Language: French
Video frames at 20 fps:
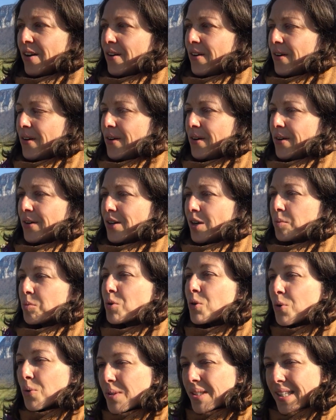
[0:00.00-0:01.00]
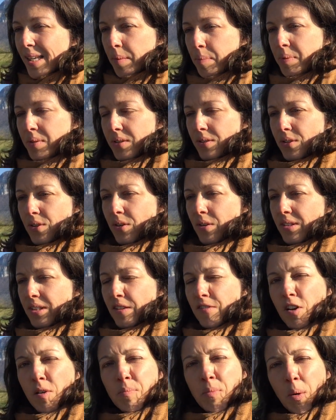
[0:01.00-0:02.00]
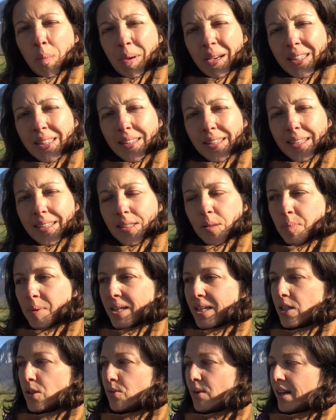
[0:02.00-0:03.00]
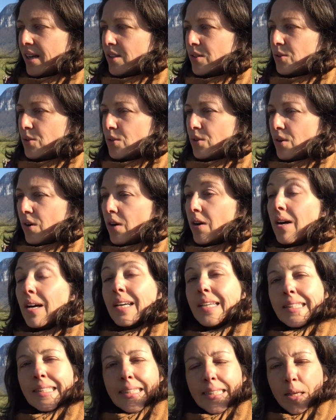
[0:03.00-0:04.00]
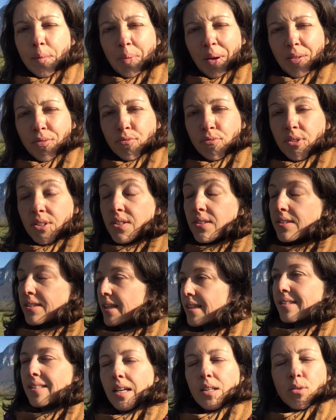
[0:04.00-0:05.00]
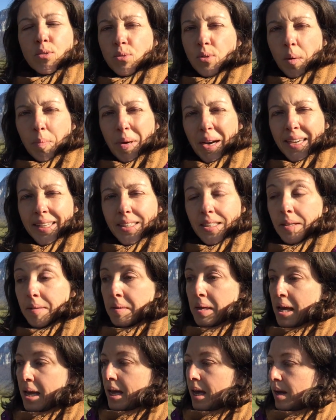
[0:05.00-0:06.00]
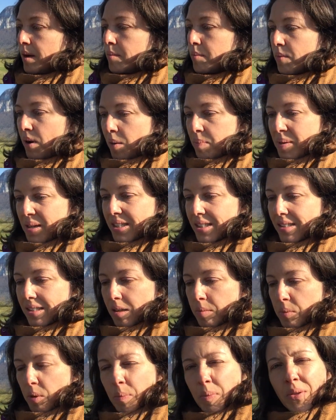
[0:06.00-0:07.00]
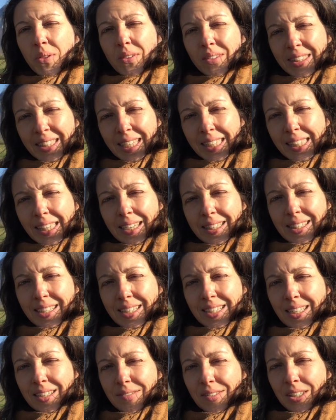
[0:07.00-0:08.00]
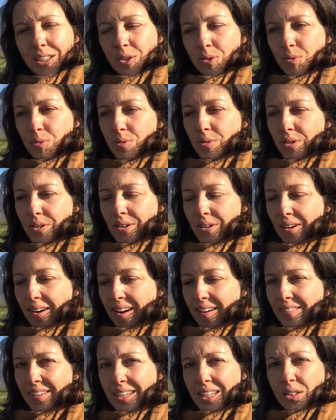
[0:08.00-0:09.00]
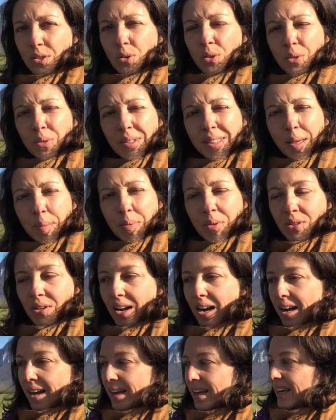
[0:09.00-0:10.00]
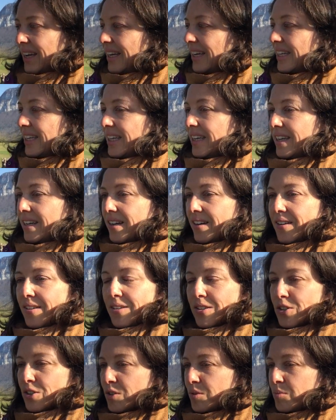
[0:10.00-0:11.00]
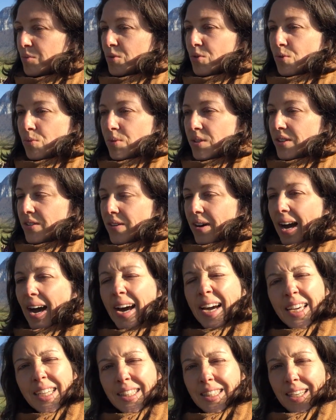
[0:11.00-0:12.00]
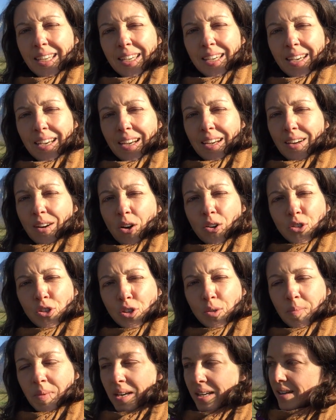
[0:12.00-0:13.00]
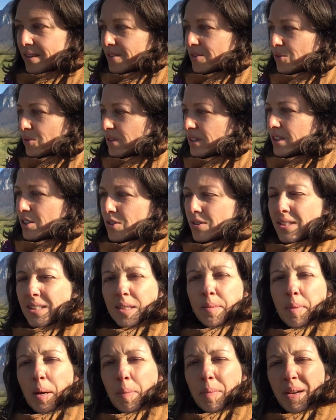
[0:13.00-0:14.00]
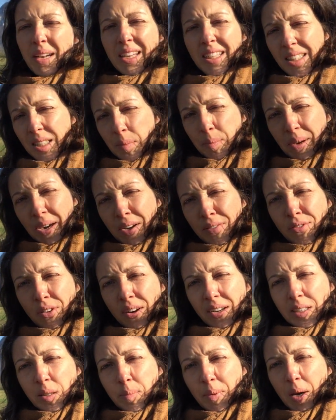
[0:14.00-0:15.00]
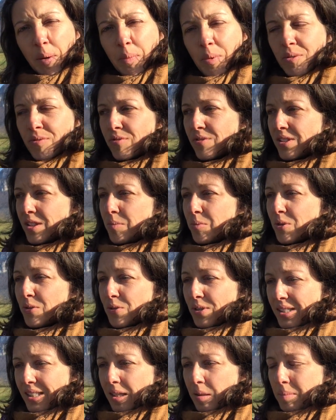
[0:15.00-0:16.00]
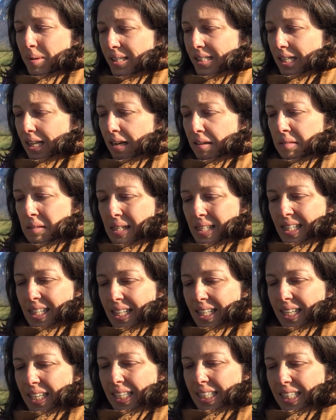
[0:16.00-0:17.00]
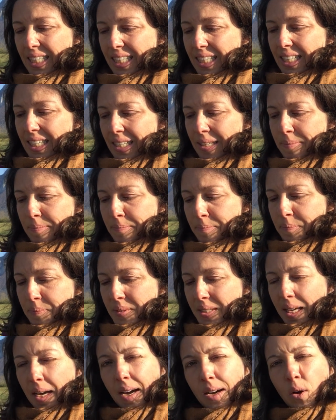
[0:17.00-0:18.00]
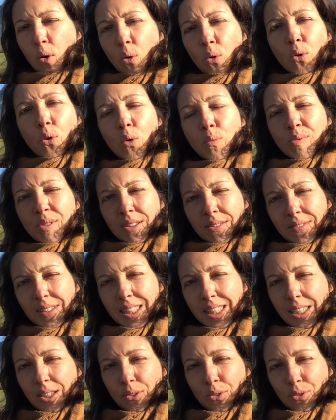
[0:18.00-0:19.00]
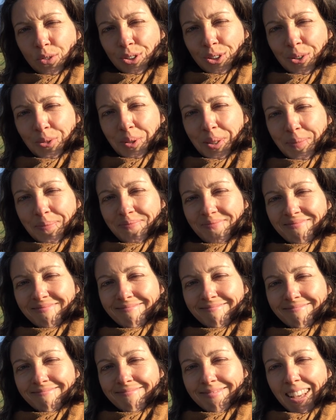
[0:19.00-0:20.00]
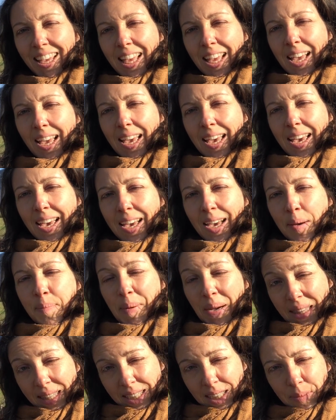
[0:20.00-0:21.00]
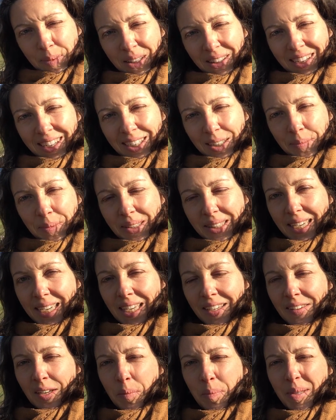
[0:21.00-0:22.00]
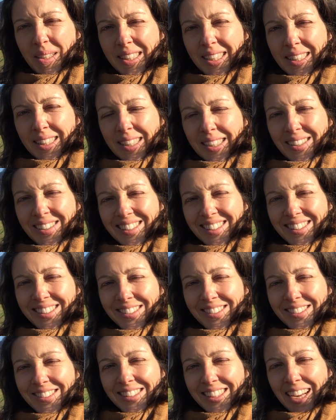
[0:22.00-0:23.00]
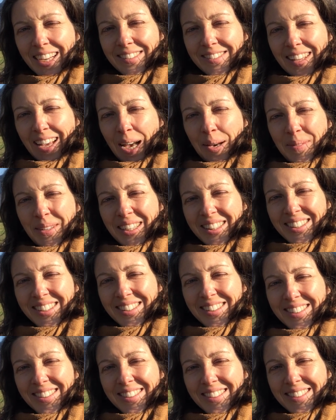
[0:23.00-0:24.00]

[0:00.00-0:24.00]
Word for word: euh, comme concept dans le développement personnel et spirituel de euh, si c'est pas fluide, c'est que ça ne doit pas être. Moi personnellement, pendant des années, j'ai vécu euh, avec ce concept-là et je me suis arrêtée en chemin sur des choses qui m'appellent hyper fort, hyper profondément sur cette base-là. Et mm, c'est un gros gros point de vigilance aujourd'hui. Partagez-moi dans les commentaires et avec plaisir d'échanger sur le sujet. À bientôt